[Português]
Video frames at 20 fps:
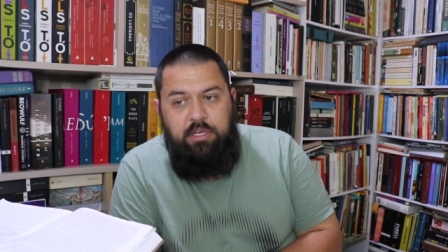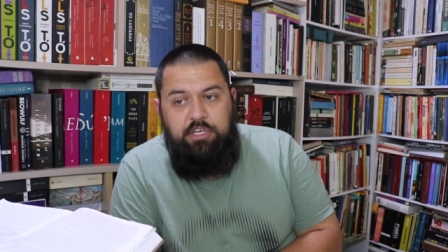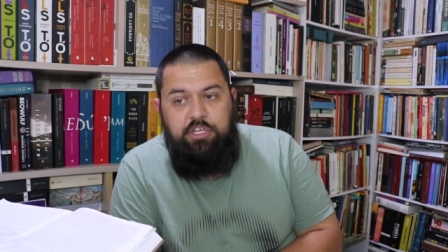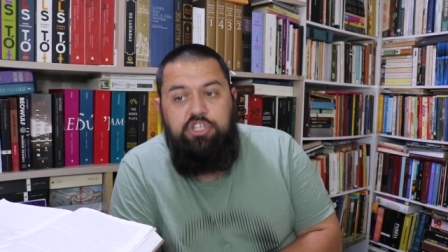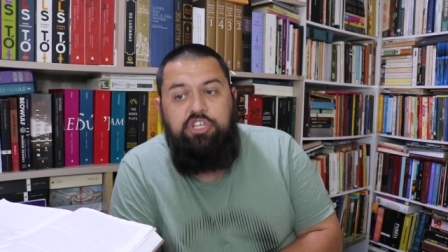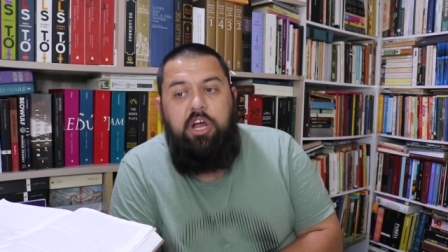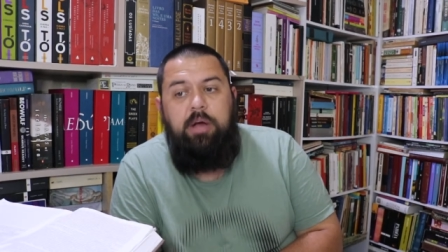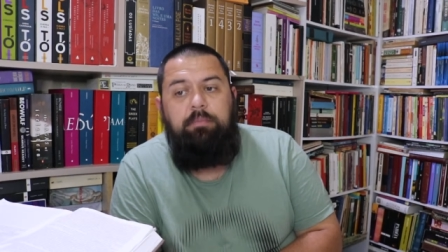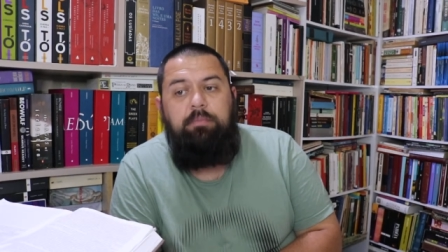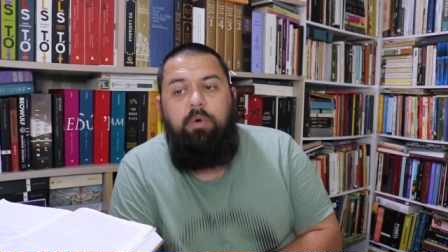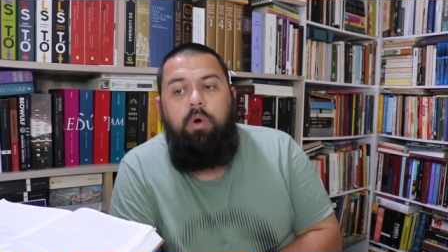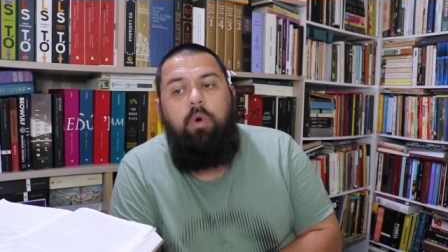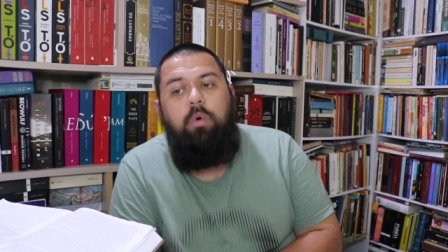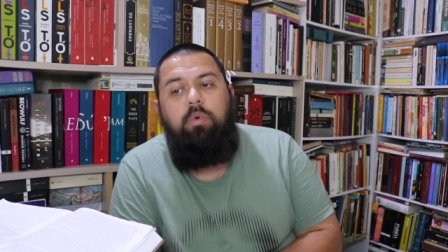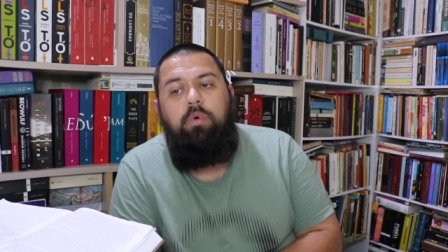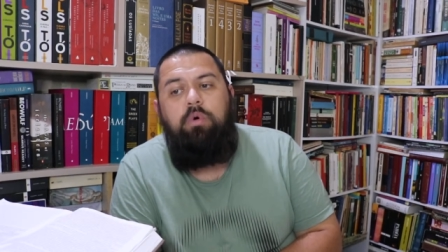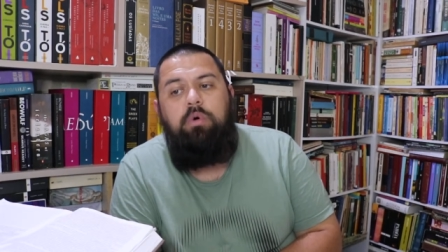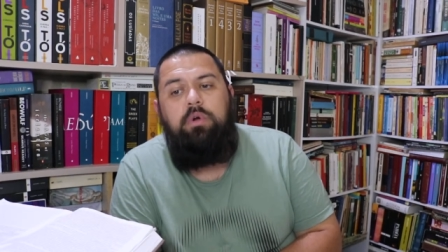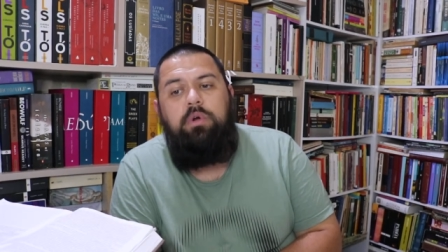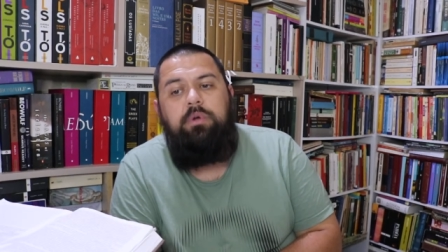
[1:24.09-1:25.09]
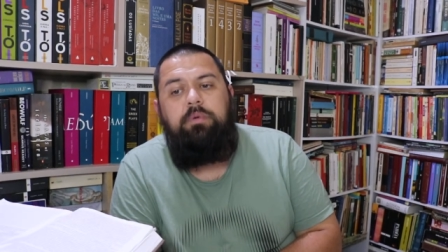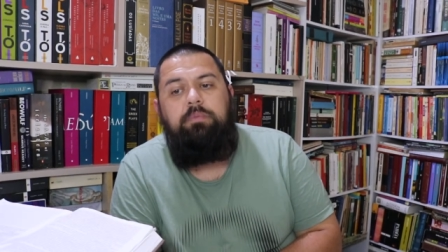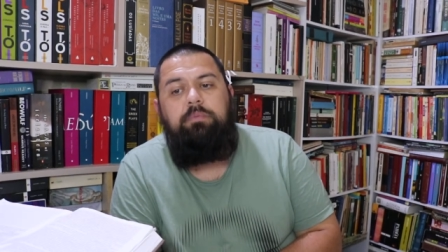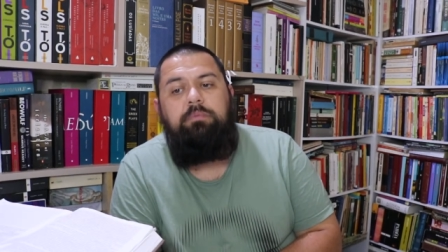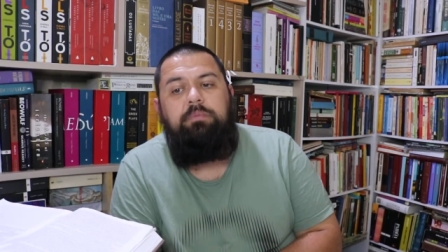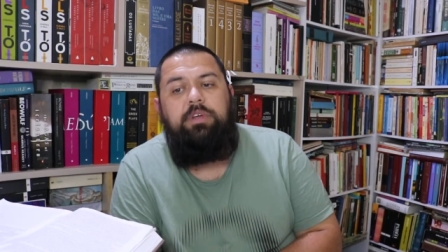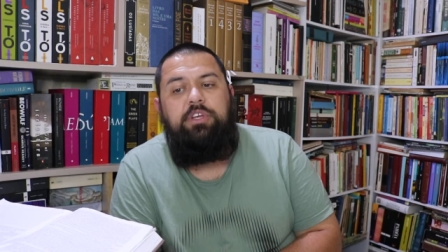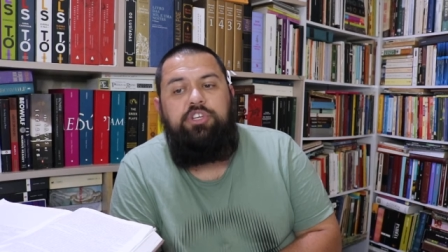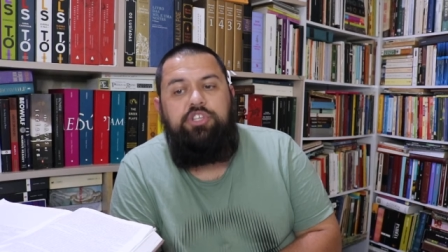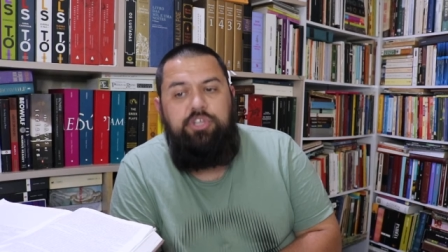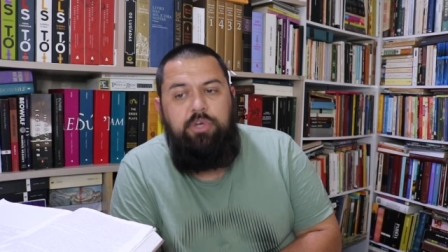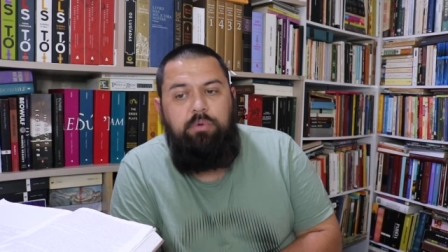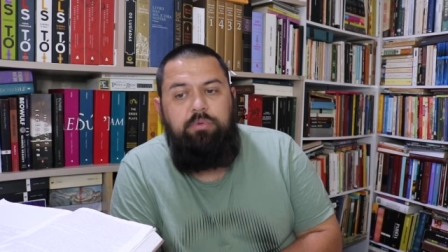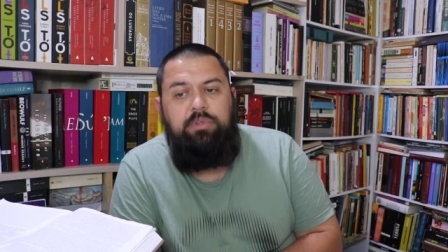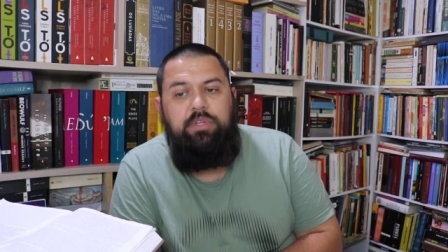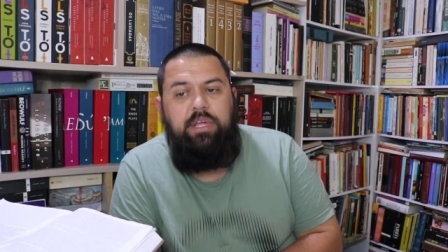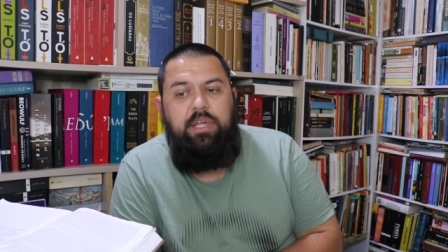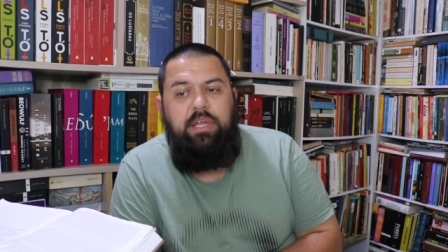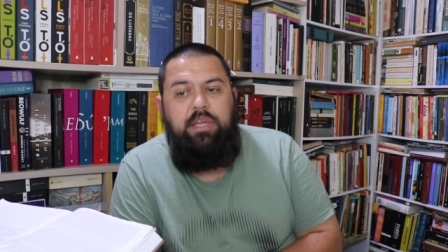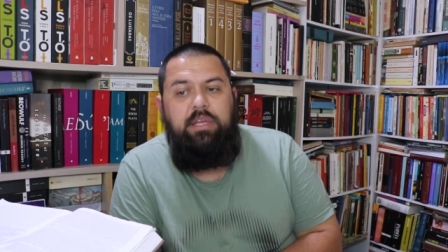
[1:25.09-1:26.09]
Chamou-o, mexeu
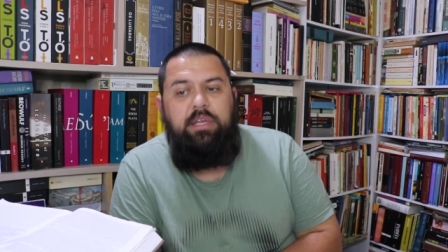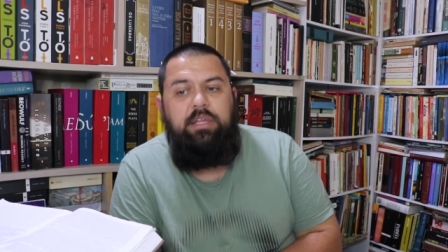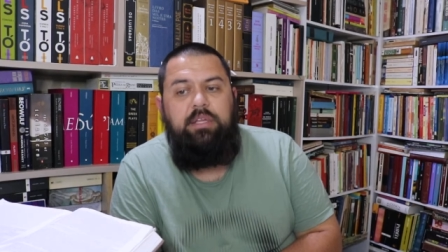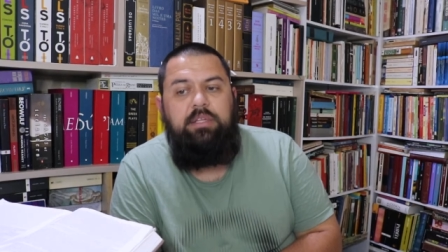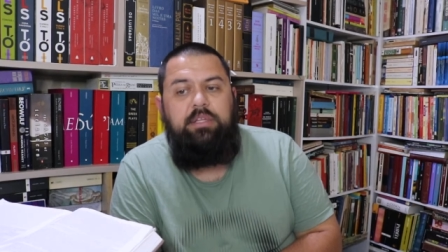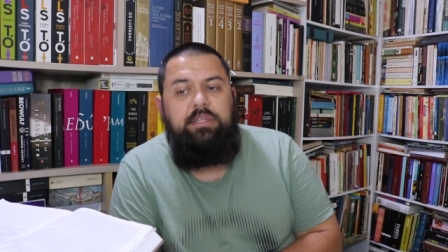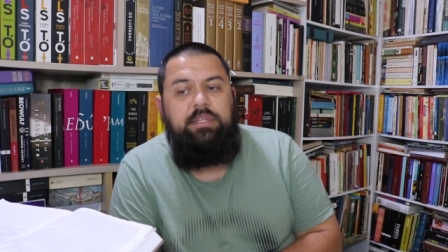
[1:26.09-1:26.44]
nele,